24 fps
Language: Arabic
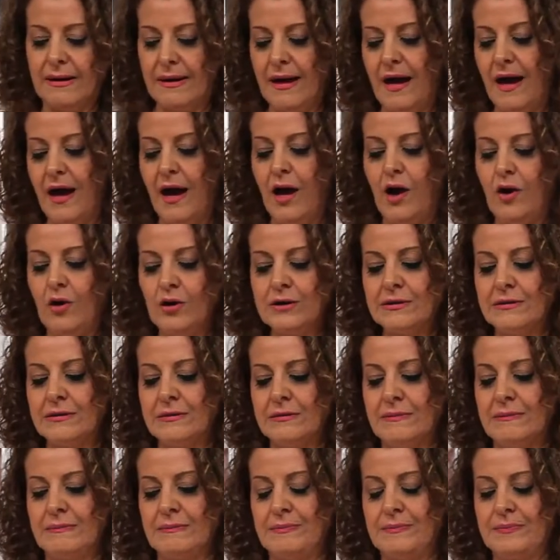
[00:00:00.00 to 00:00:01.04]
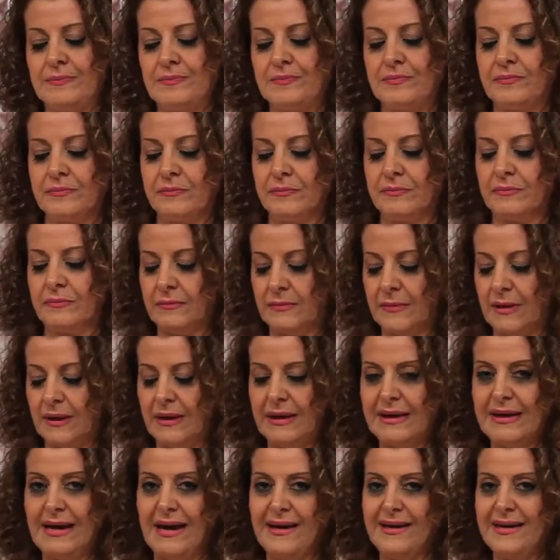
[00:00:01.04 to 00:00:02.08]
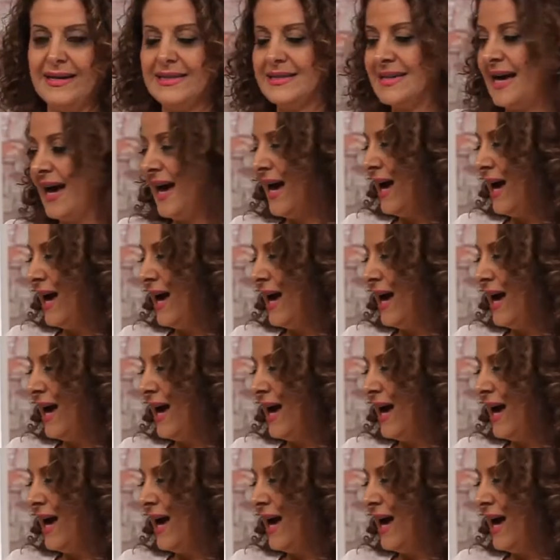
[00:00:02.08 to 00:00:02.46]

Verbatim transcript: رح احط يعني اذا